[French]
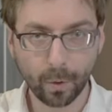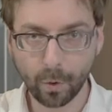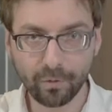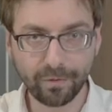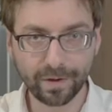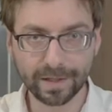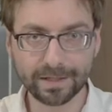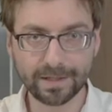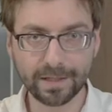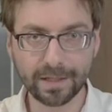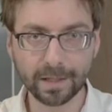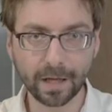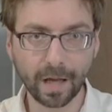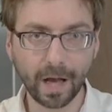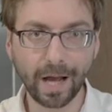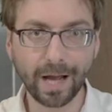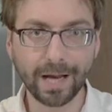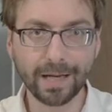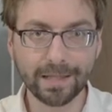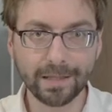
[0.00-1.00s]
on va dire,
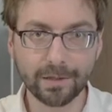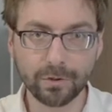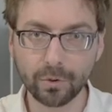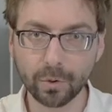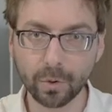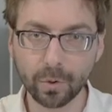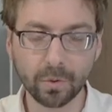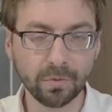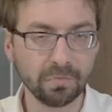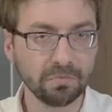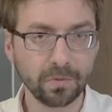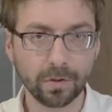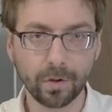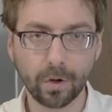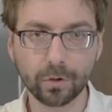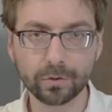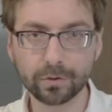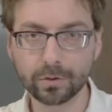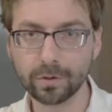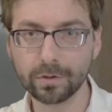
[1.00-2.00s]
un litre d'eau,
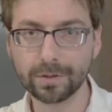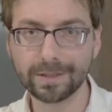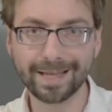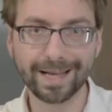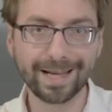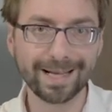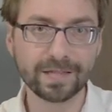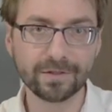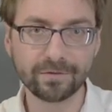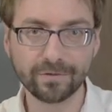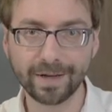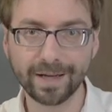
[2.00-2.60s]
entre 15,